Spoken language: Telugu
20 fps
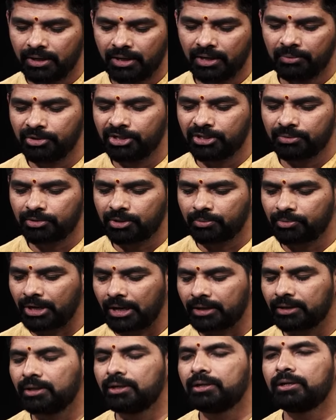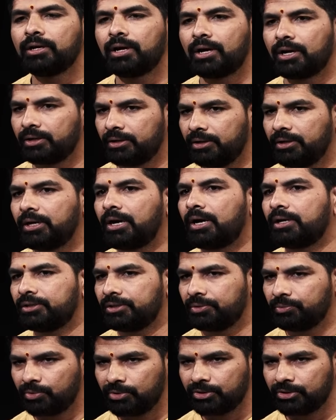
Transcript: ఏమని చెప్తాము అగ్ని అగ్నికి ఆజ్యం